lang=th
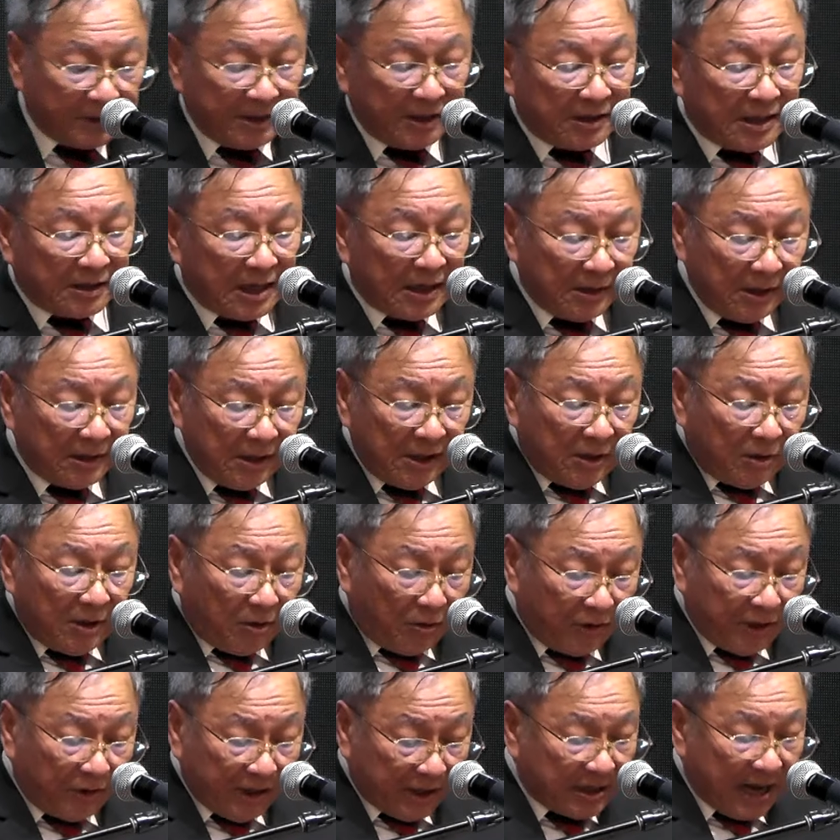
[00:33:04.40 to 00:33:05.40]
ศนั้น เรา
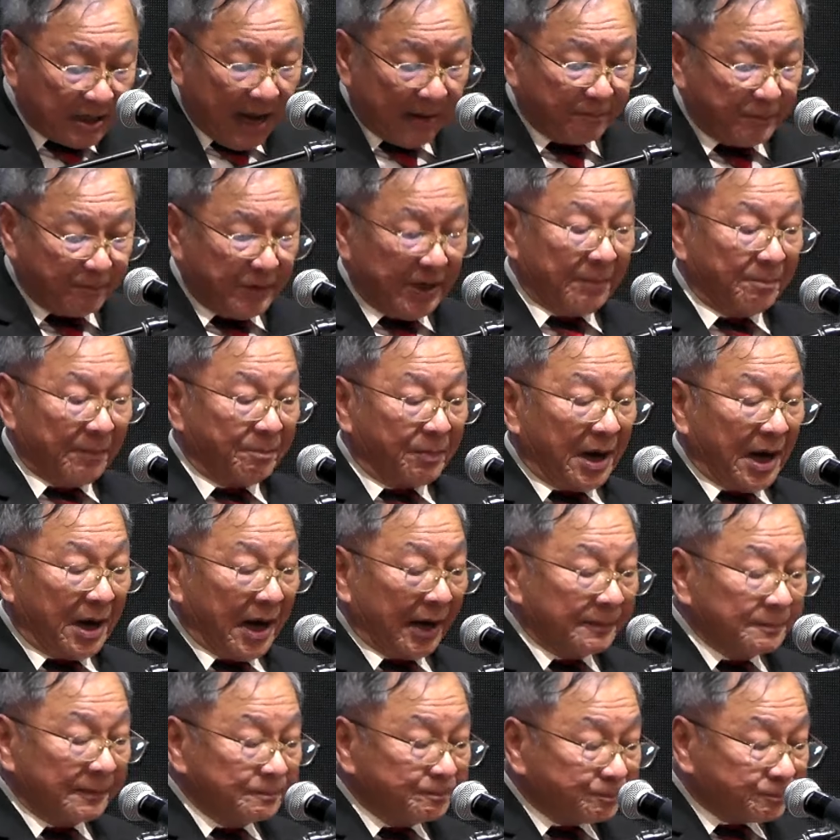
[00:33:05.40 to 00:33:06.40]
เห็นการเปลี่ยนแปลง
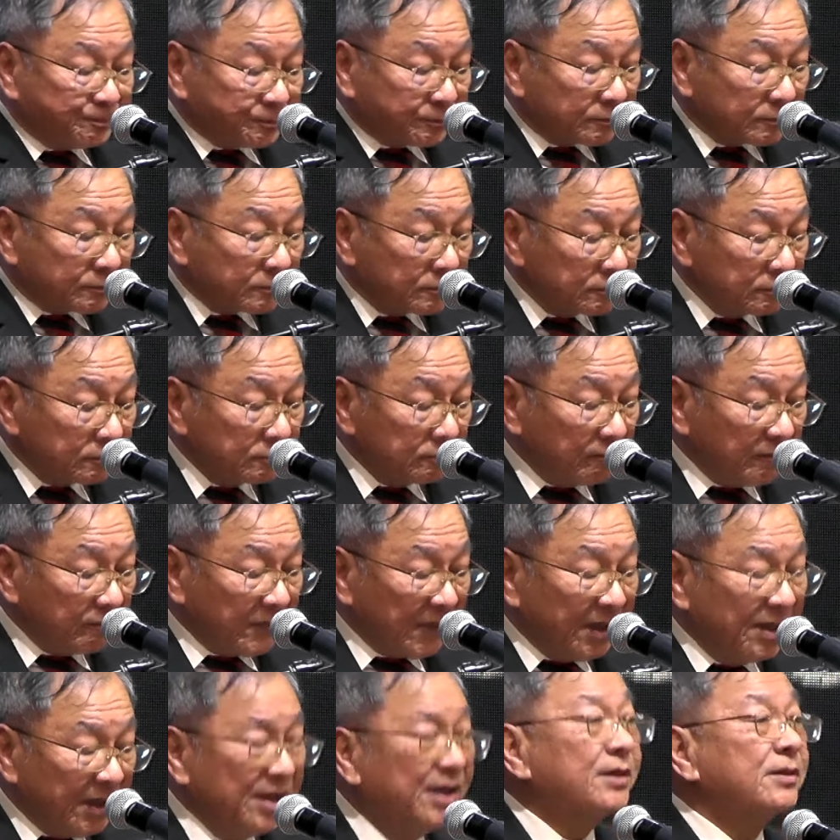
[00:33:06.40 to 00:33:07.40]

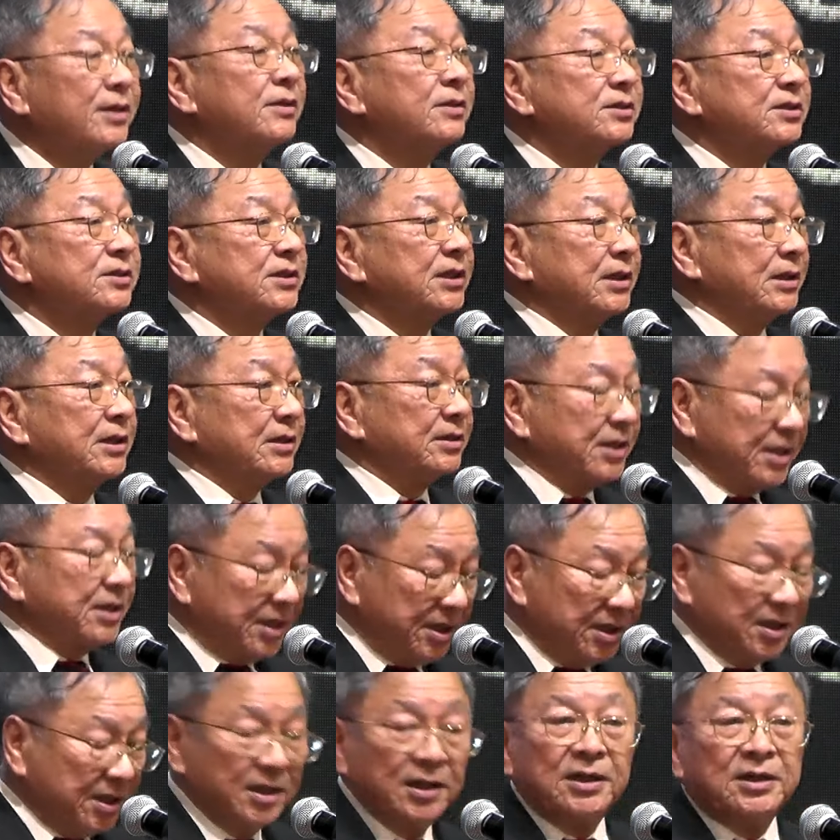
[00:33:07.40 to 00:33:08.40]
นี่คือสิ่งที่
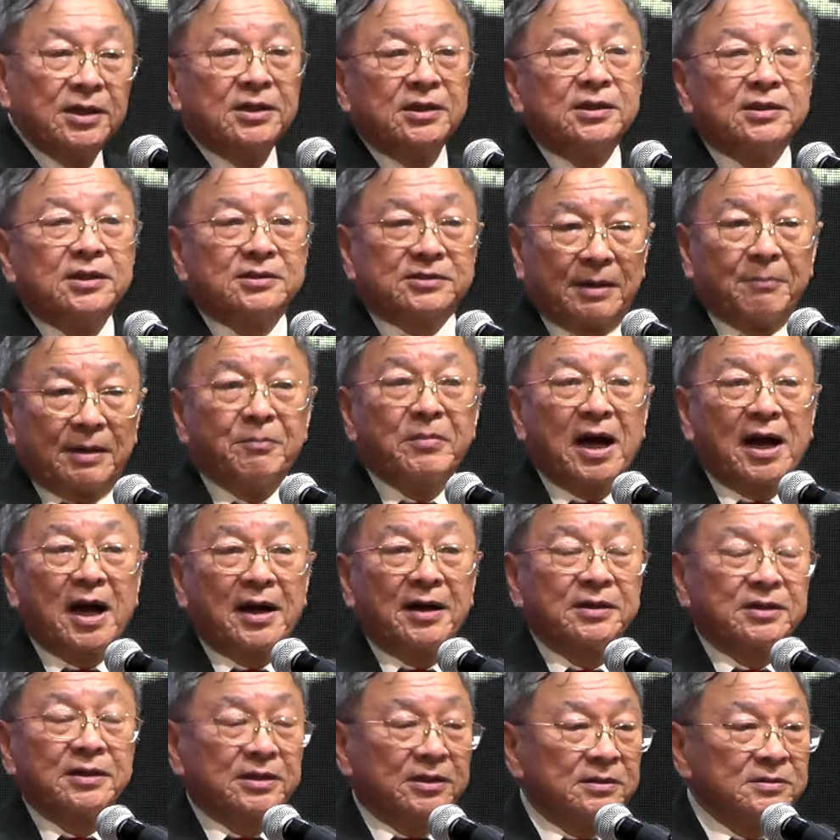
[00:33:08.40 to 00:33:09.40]
สำคัญ
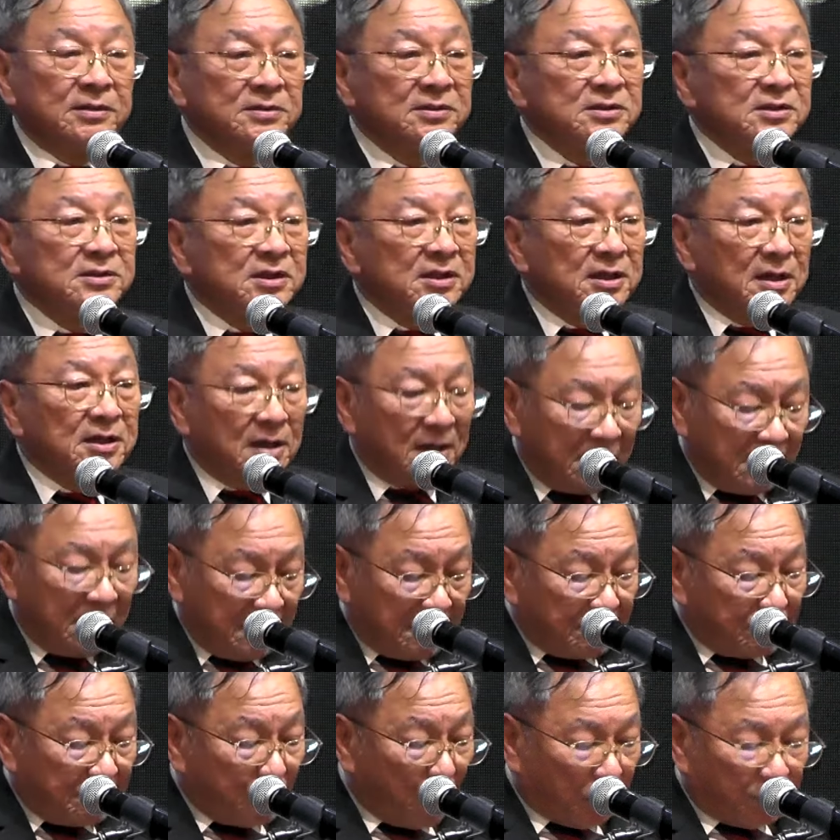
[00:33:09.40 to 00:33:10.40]
ถึง
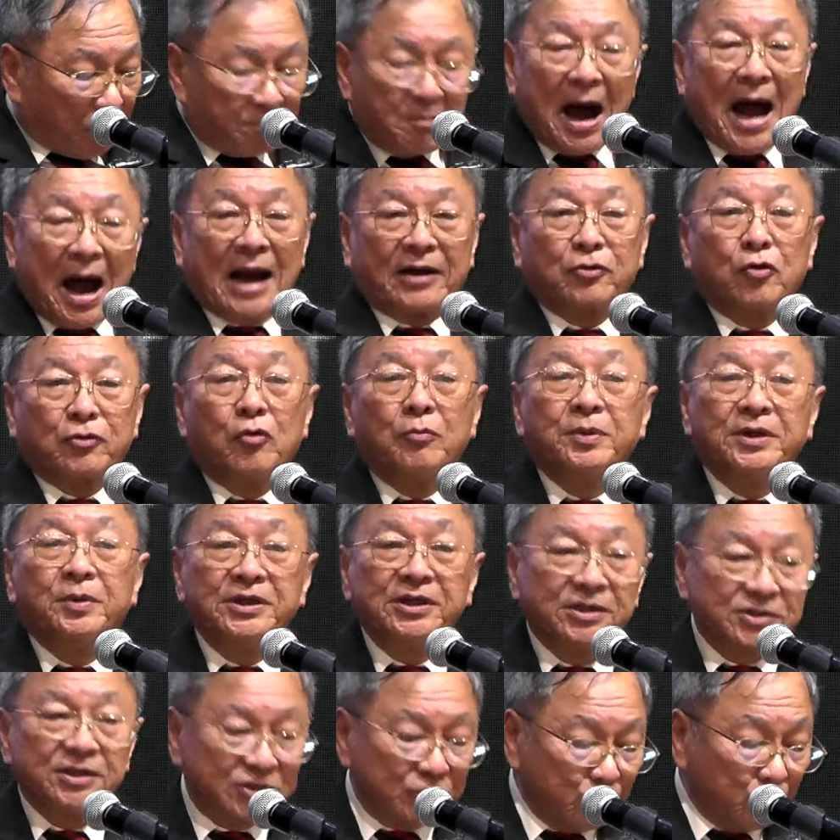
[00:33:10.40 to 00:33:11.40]
บทบาทของพระเย
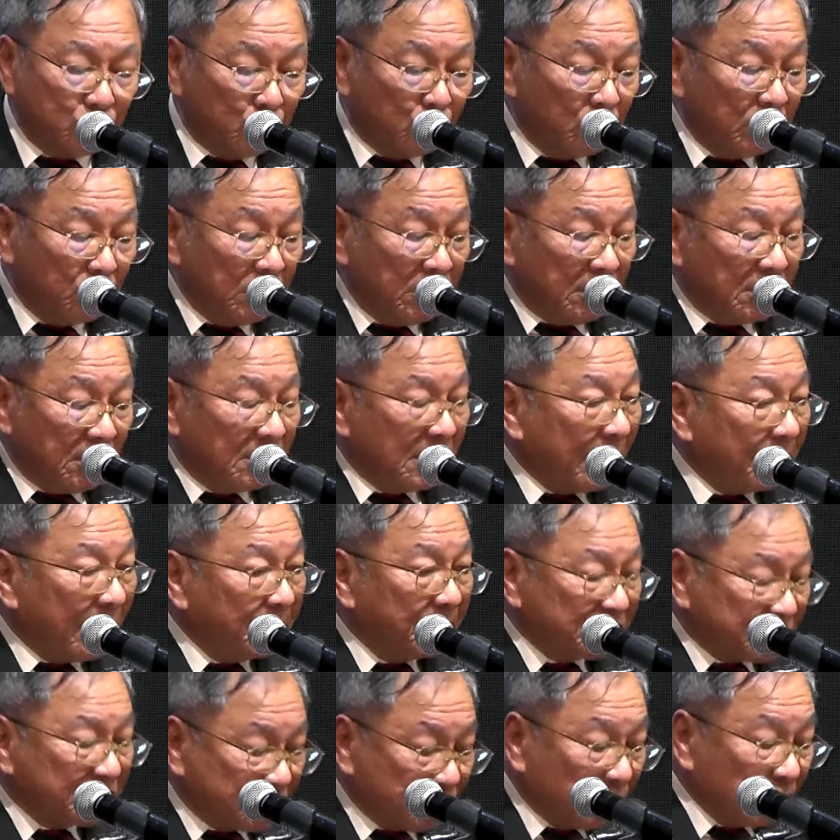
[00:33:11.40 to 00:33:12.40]
ซู และ
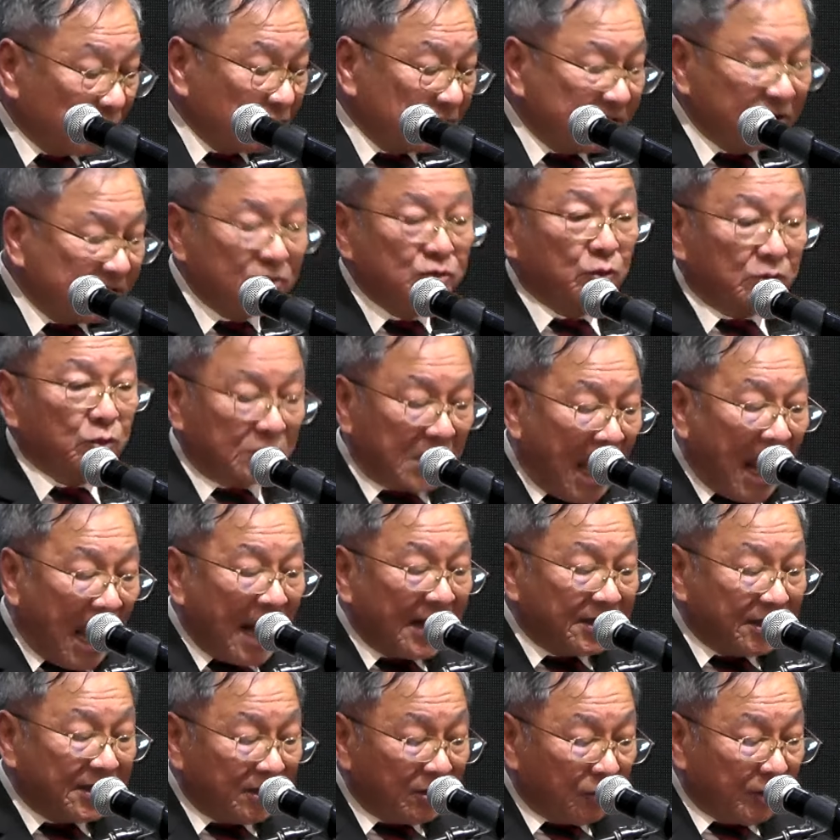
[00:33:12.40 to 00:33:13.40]
สิ่งสุดท้าย
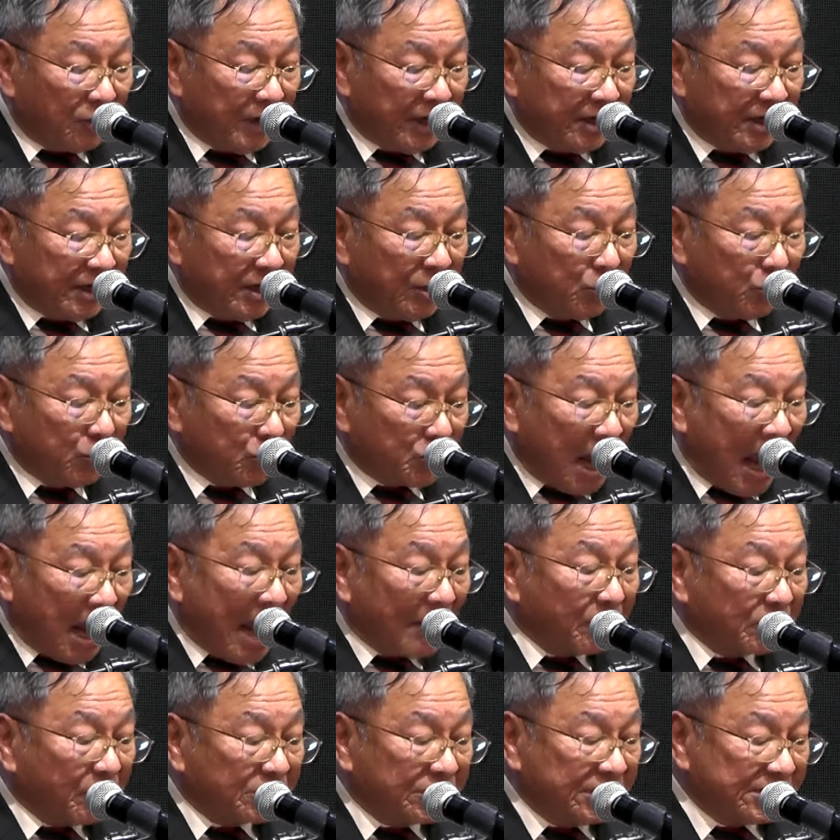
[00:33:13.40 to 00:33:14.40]
ที่เราเห็นในลูกา
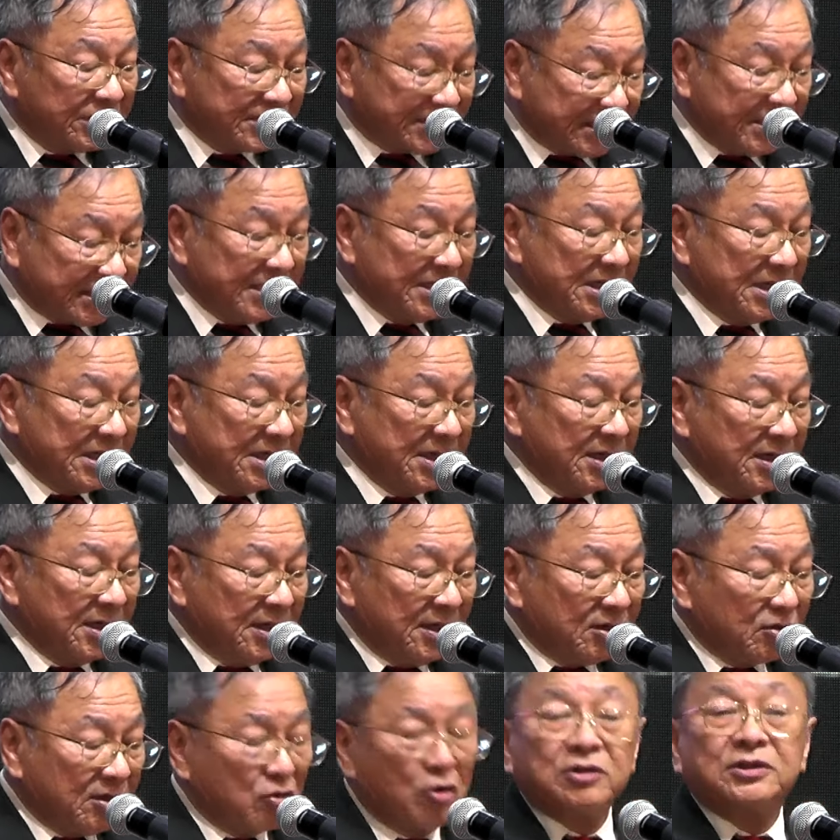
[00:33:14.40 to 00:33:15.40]
บทที่
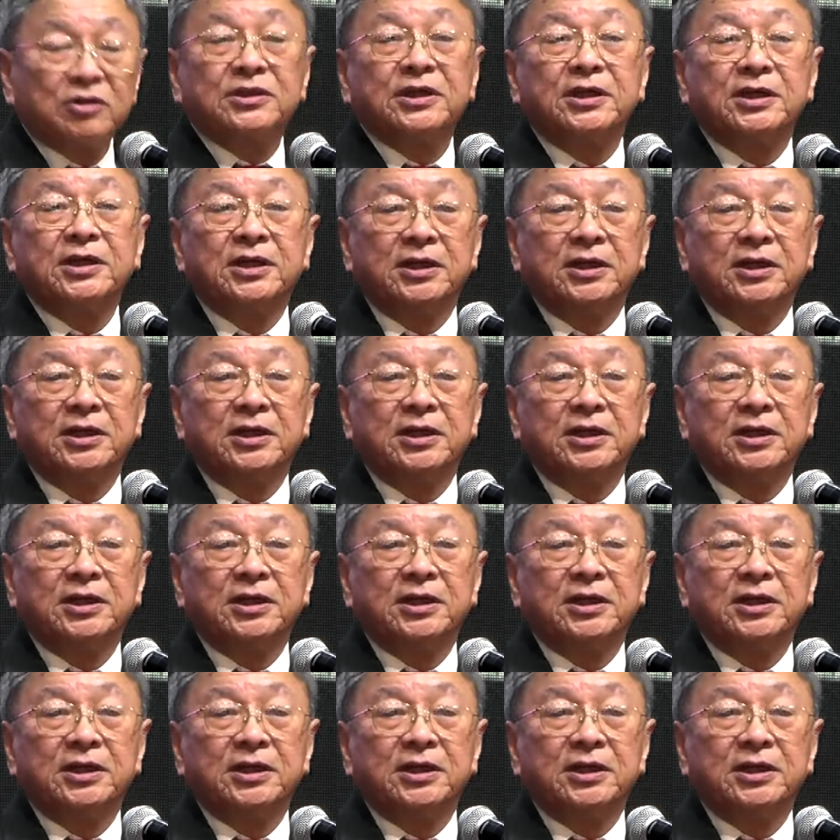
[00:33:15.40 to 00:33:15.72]
4 ข้อที่